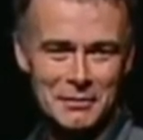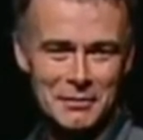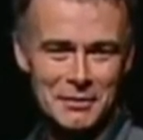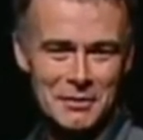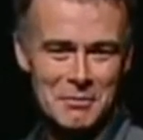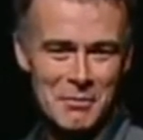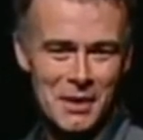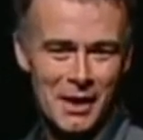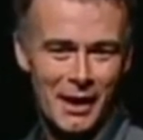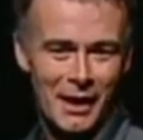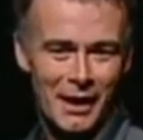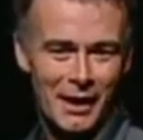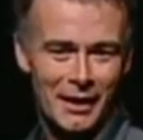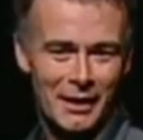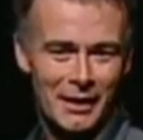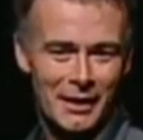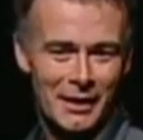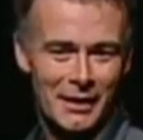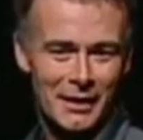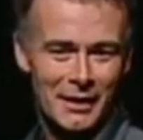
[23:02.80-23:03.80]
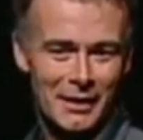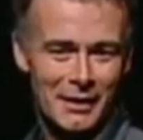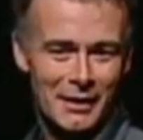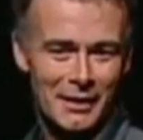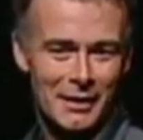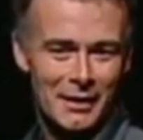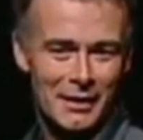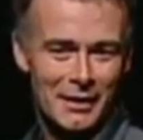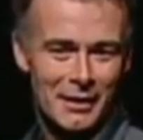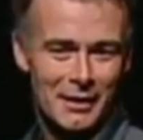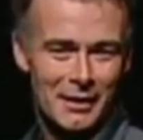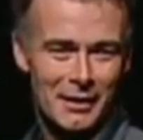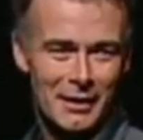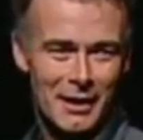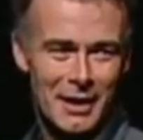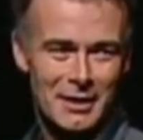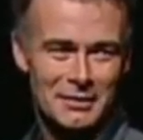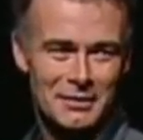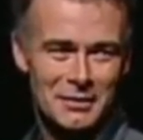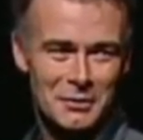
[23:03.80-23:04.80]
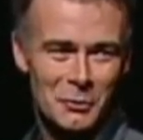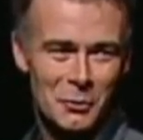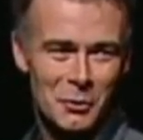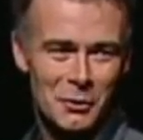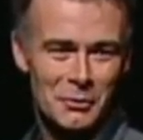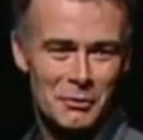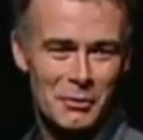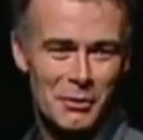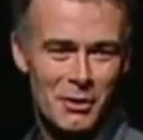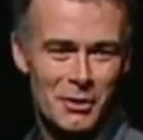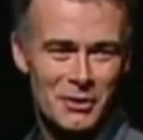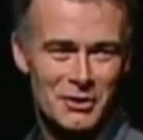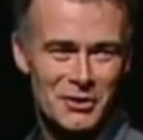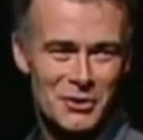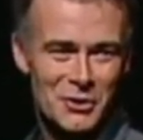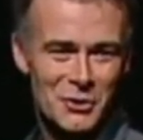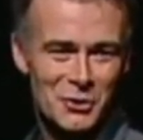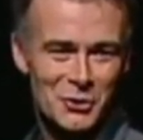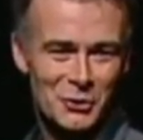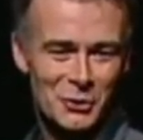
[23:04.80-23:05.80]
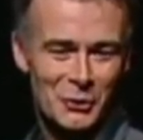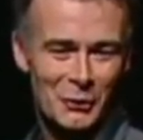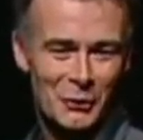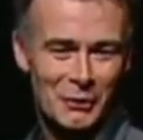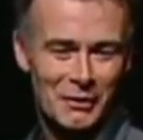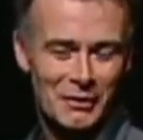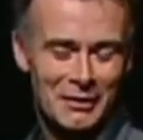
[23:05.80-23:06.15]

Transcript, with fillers: after me. Lesson one, part two.